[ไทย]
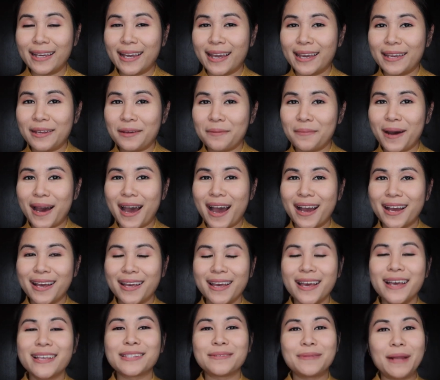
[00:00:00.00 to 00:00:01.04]
ยังไงได้บ้าง
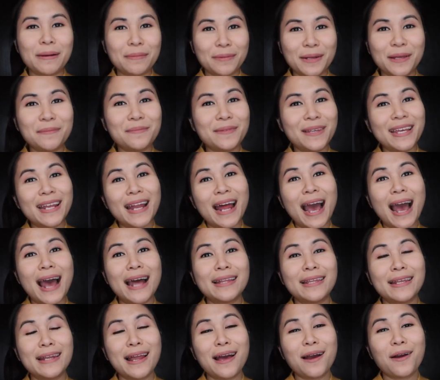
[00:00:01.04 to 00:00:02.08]
สำหรับคลิปนี้นะคะ
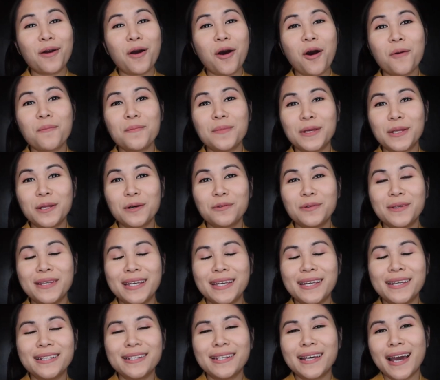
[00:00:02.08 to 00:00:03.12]
ทีน่าก็มีเท่า
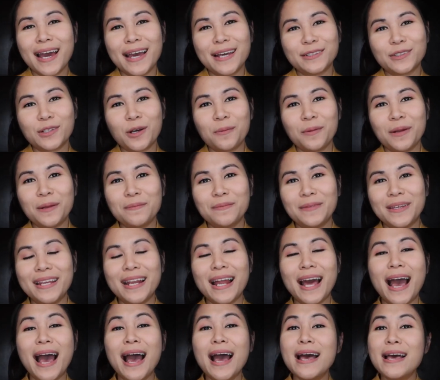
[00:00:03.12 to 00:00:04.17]
นี้ ถ้าใครชอบคลิปนี้
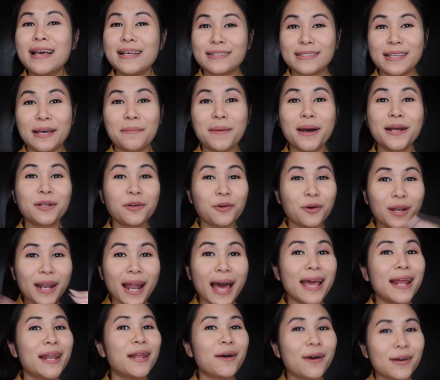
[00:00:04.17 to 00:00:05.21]
นะคะ สามารถกด
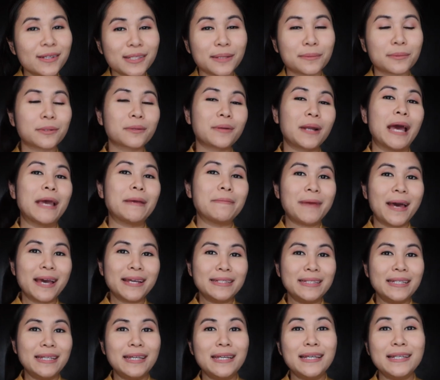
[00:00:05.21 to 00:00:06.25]
ไลค์แล้วก็ subscribe ได้
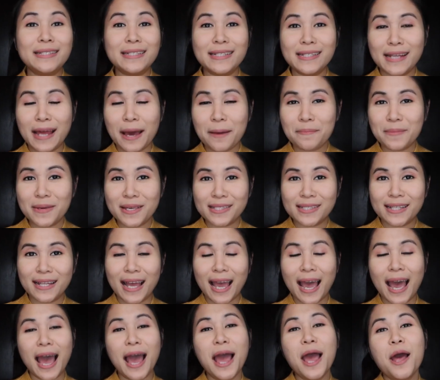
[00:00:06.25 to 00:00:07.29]
ที่ทีน่าบิส
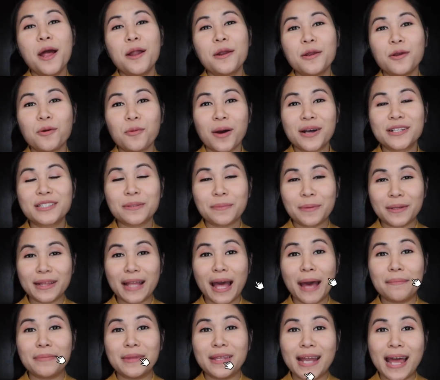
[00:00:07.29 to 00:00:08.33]
นะคะ หรือว่าจะไป
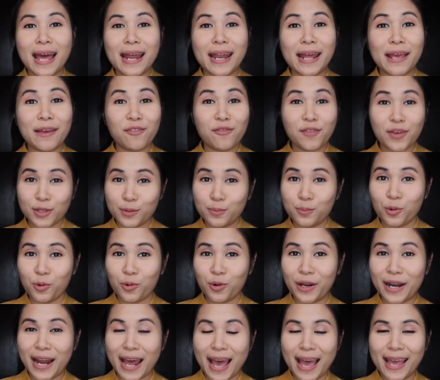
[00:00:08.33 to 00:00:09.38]
ตามทีน่าใน
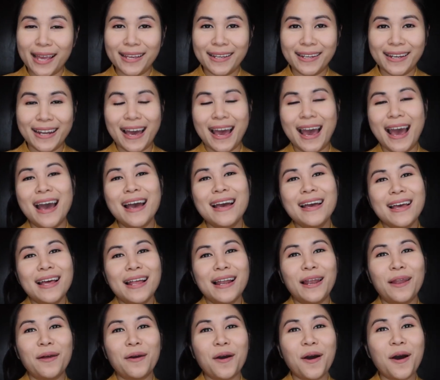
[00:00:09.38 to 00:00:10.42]
Facebook ก็ได้นะคะ
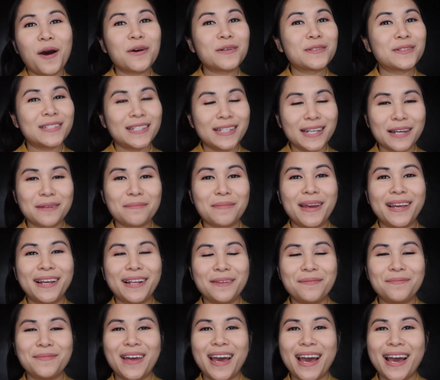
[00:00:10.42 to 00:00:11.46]
แล้วก็เจอกันใหม่
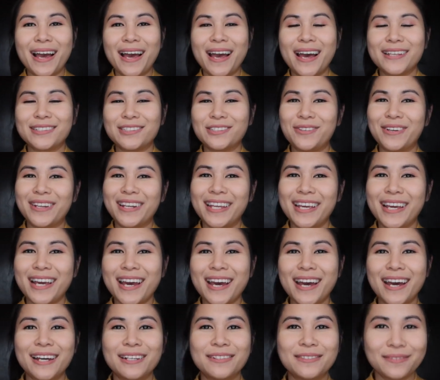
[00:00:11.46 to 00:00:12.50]
คลิปหน้าค่ะ สวัสดี
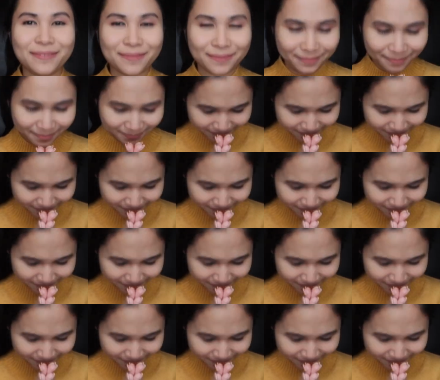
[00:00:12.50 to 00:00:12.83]
ค่ะ